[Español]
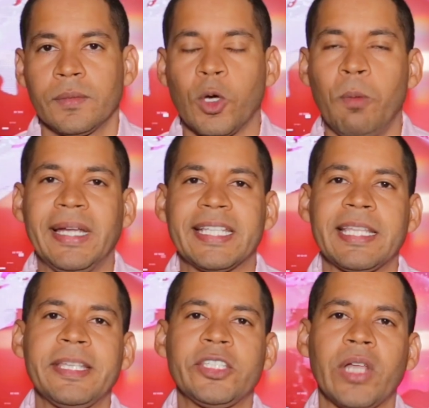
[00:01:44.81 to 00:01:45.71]
Como les
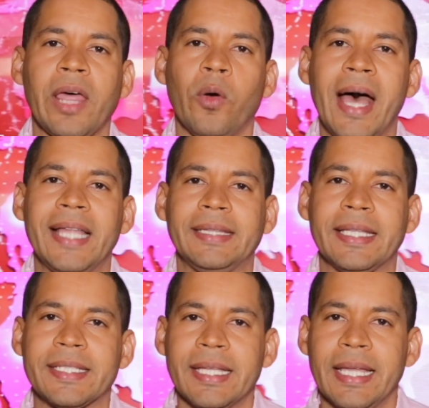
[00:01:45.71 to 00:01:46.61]
he mencionado
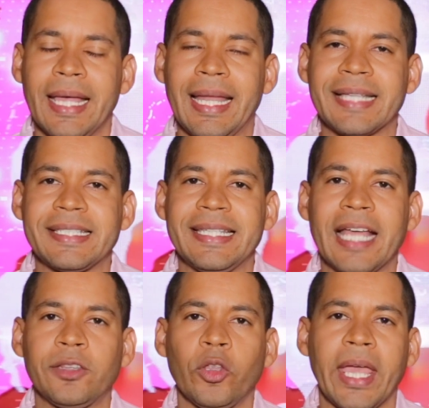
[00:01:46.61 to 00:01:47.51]
antes, el
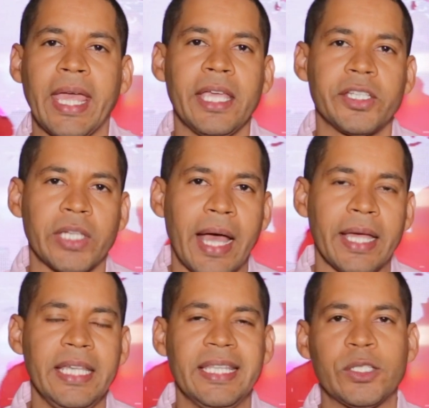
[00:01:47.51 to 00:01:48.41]
asesinato de Keishla
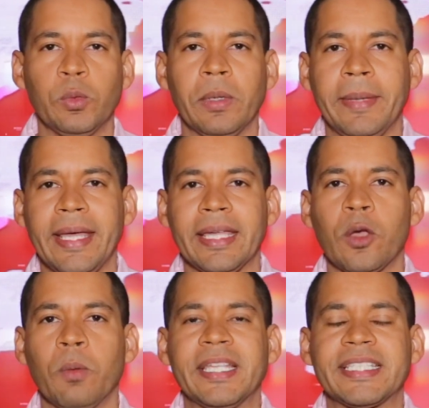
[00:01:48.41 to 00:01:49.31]
y de su bebé que
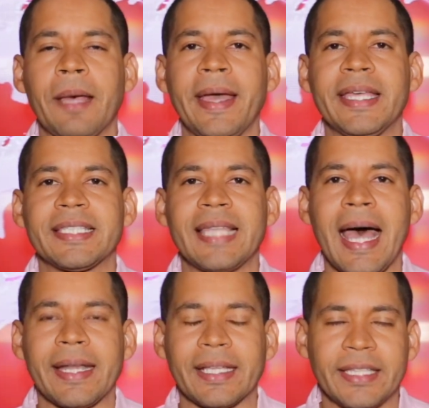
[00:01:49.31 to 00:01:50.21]
comenzaba a
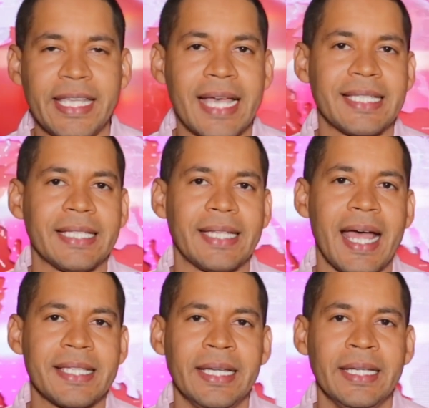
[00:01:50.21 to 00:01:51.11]
gestar días
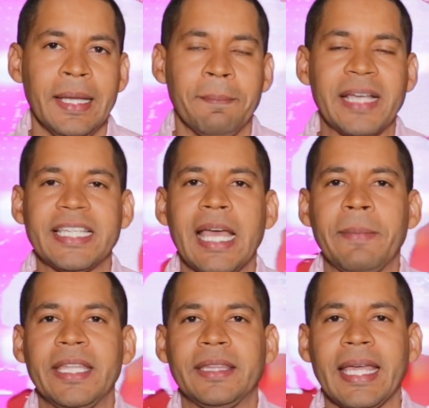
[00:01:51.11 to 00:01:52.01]
atrás,
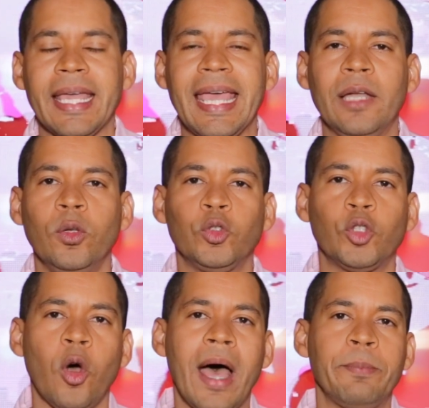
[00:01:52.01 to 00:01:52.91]
básicamente
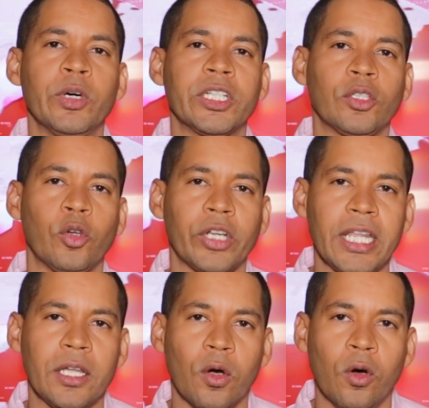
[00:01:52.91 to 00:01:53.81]
enlutó a Puerto
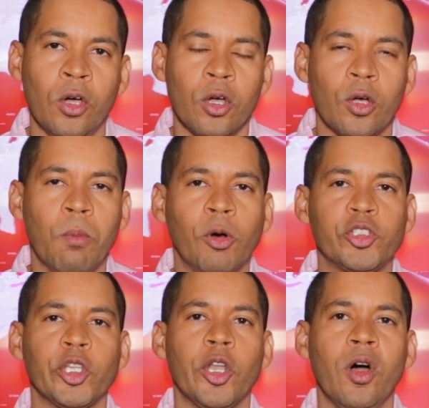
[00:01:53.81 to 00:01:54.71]
Rico,
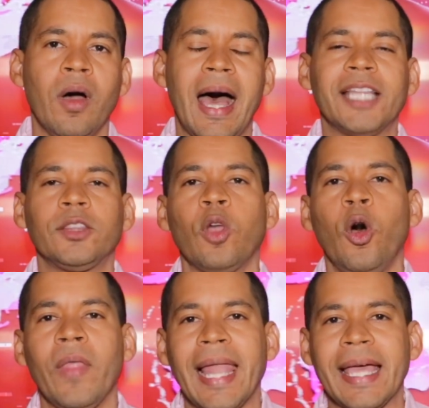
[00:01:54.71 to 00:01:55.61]
conmocionó a
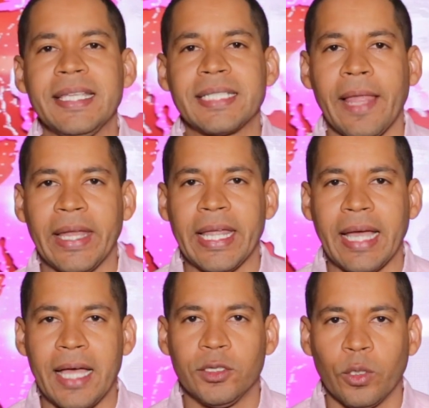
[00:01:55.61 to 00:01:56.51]
toda la isla del
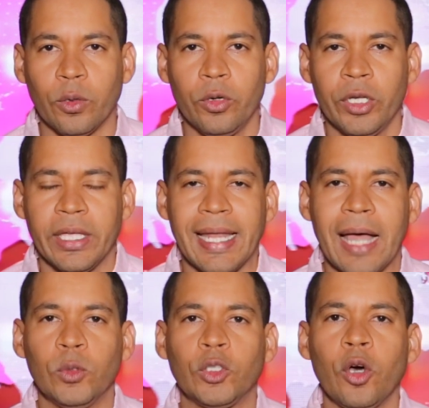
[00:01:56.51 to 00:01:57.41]
encanto y el
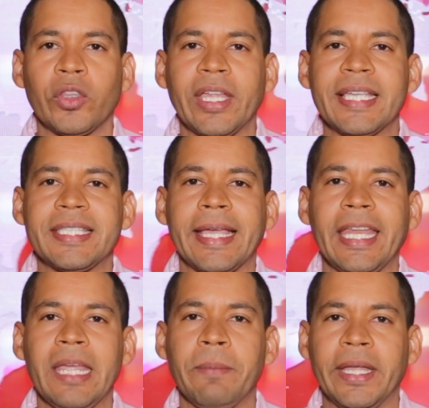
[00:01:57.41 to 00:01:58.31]
autor de este
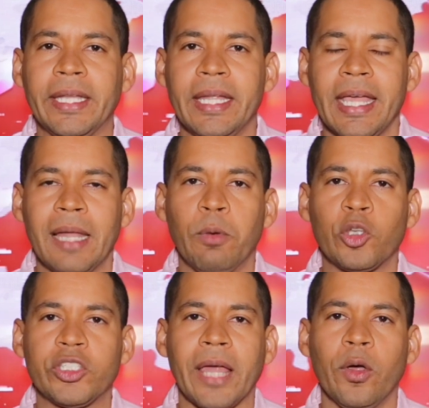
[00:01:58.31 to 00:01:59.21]
crimen, el
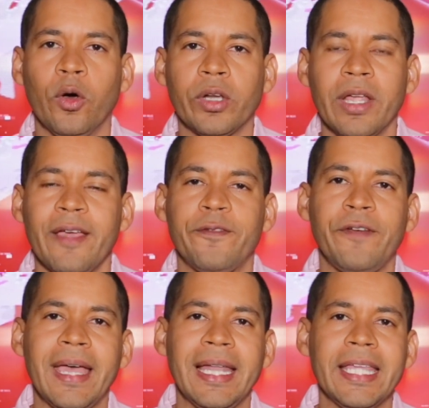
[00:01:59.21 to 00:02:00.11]
boxeador
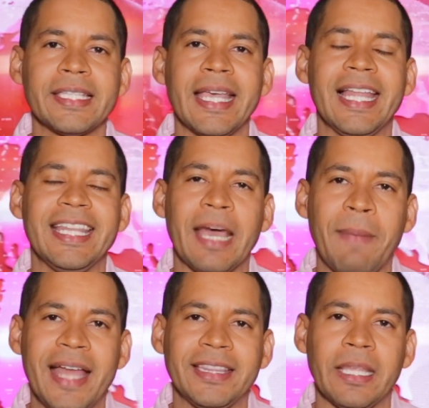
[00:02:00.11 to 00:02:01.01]
Félix el
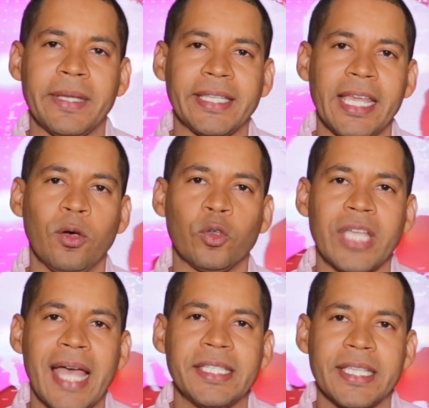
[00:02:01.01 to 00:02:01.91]
Diamante Verdejo
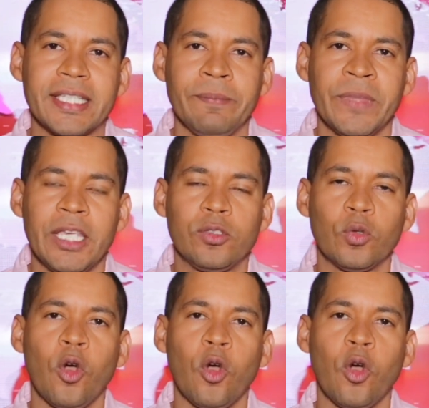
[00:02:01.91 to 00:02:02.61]
Sánchez y su